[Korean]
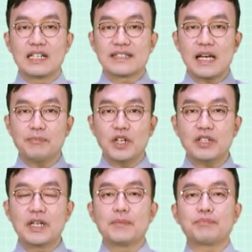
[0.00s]

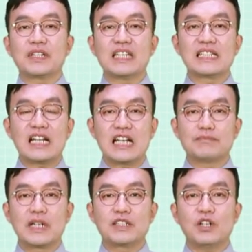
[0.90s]
3번
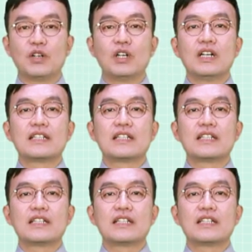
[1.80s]
비자라는 말은요.